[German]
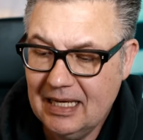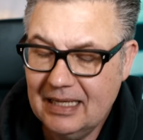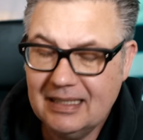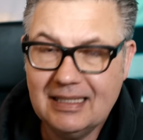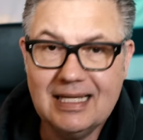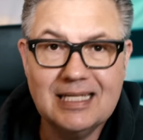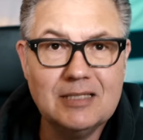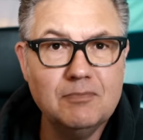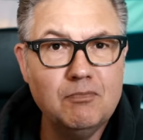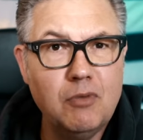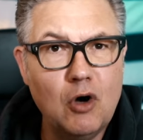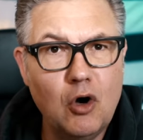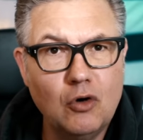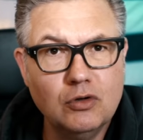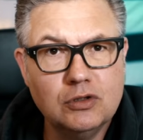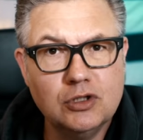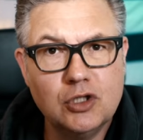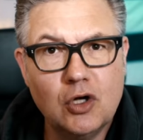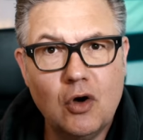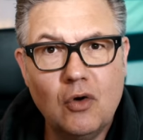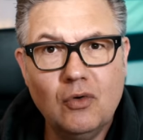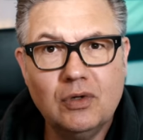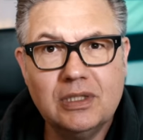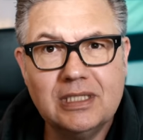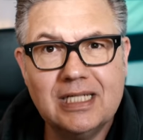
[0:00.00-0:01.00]
Das
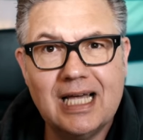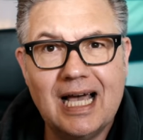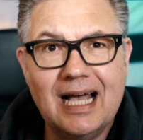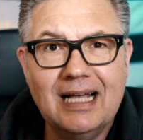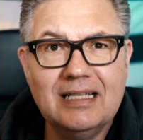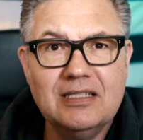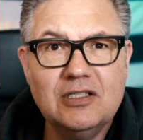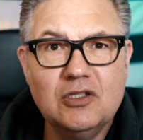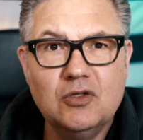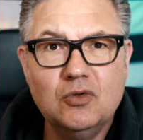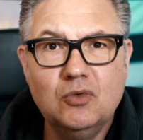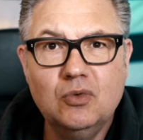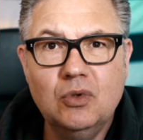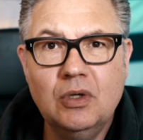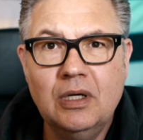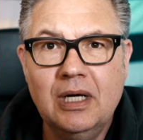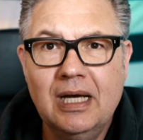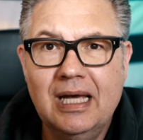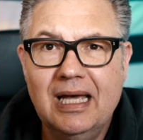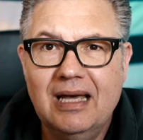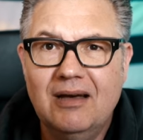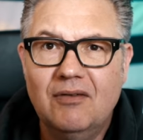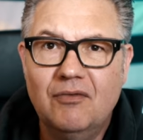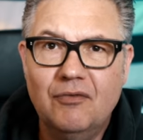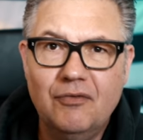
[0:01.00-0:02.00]
Pendant dazu
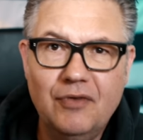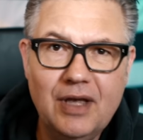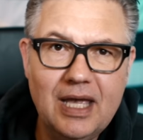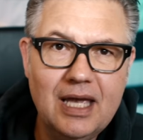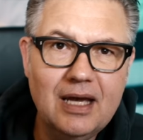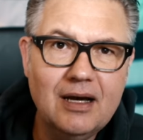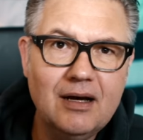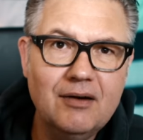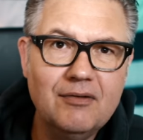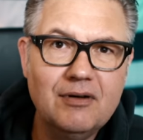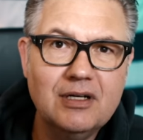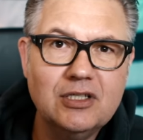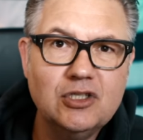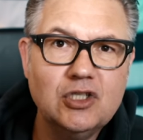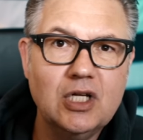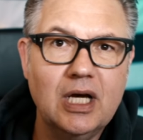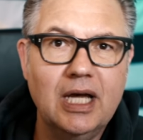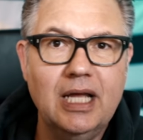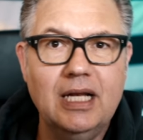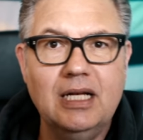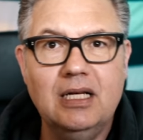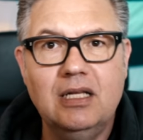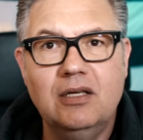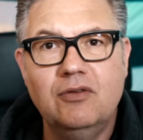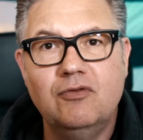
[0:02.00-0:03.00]
wäre
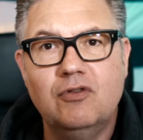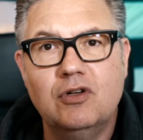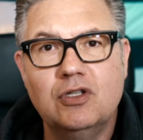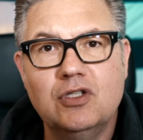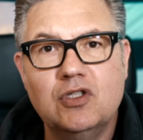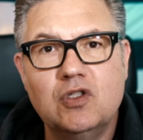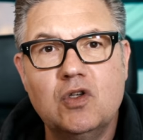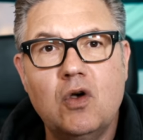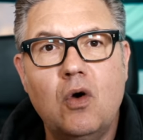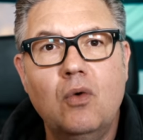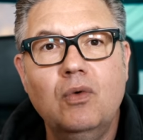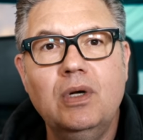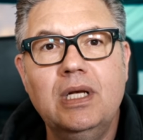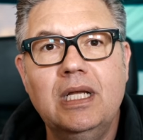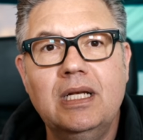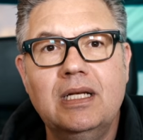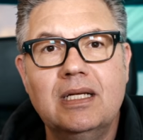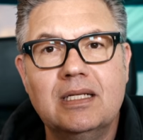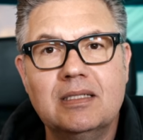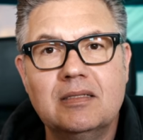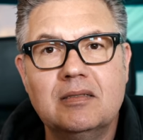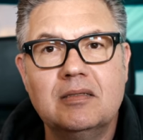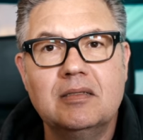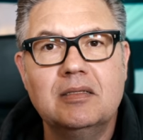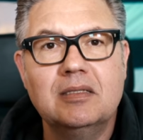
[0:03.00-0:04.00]
wahrscheinlich von Sony
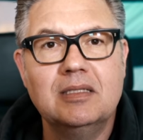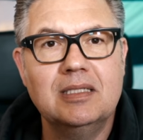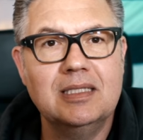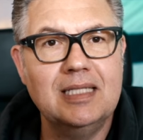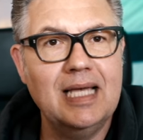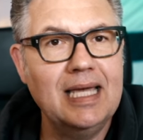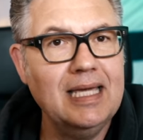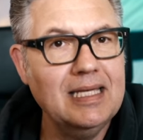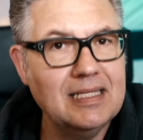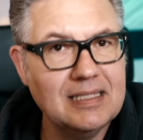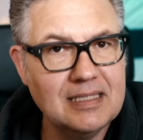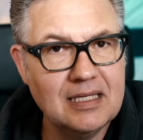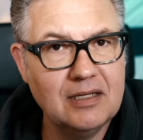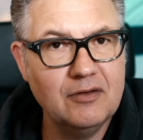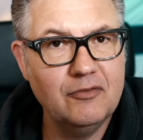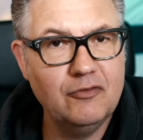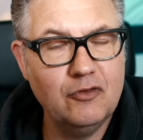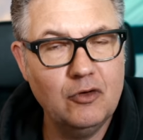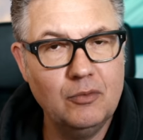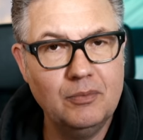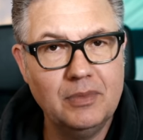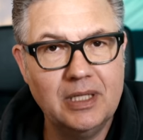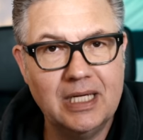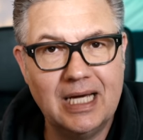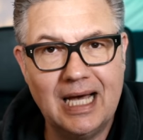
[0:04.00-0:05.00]
das
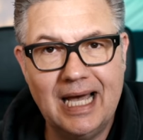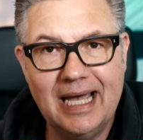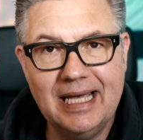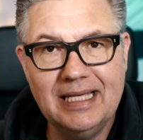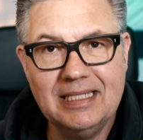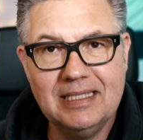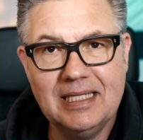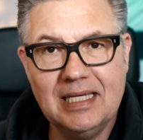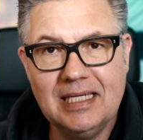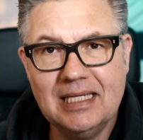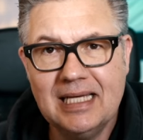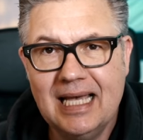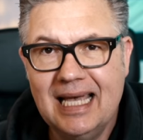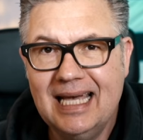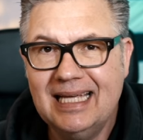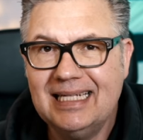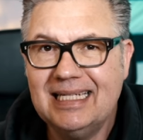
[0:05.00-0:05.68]
1635.